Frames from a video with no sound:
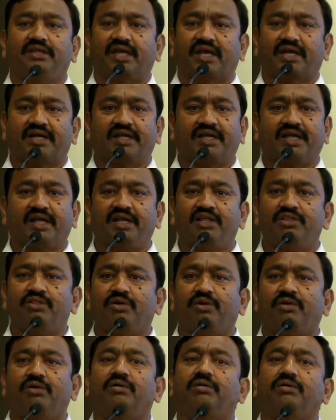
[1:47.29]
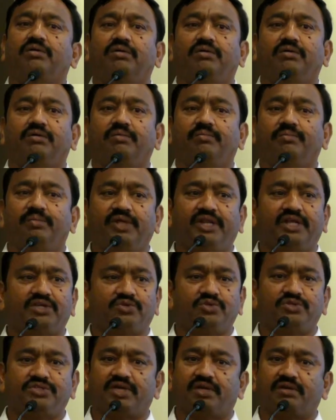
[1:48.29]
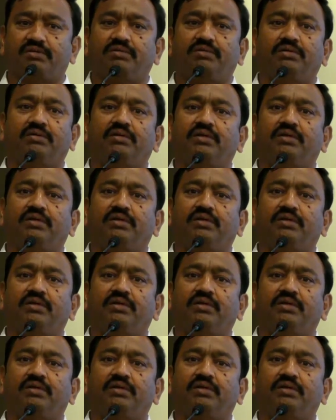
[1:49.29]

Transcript: ఎక్కడికి వెళ్ళిందో మీరే చూశారు